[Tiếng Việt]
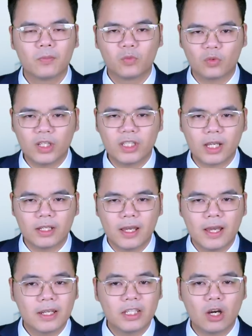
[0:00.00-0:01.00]
Tuy nhiên,
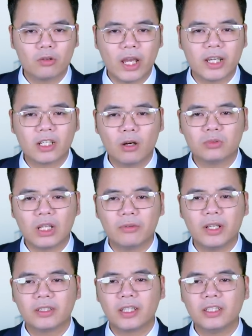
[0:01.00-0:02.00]
điều này không tạo
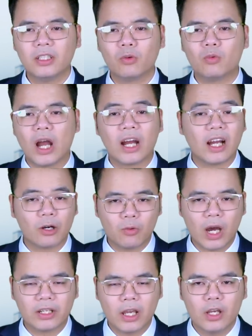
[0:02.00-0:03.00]
nên tính hiệu quả khả
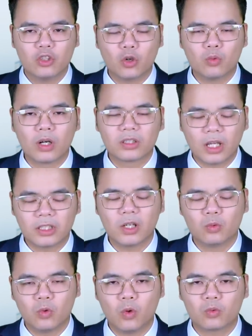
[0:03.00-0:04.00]
quan cho cuộc tấn
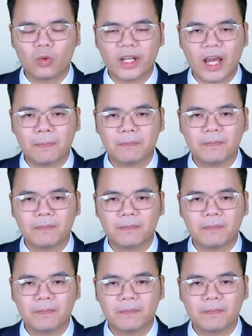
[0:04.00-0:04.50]
công của Ukraine.